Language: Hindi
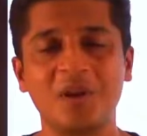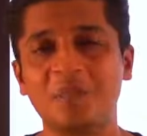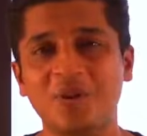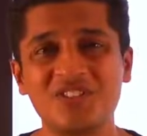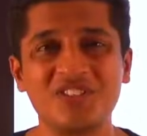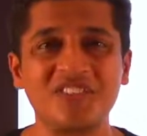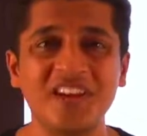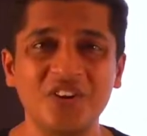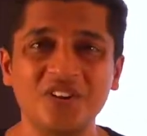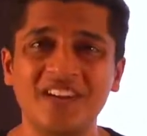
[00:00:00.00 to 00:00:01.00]
pause the
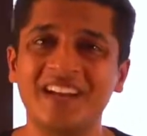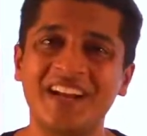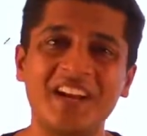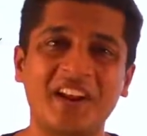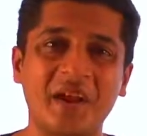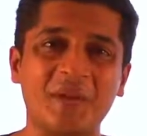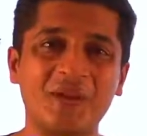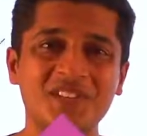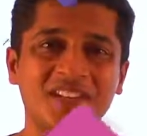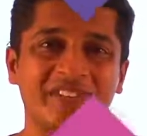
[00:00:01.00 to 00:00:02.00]
video and try by
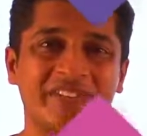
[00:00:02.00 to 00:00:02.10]
yourself.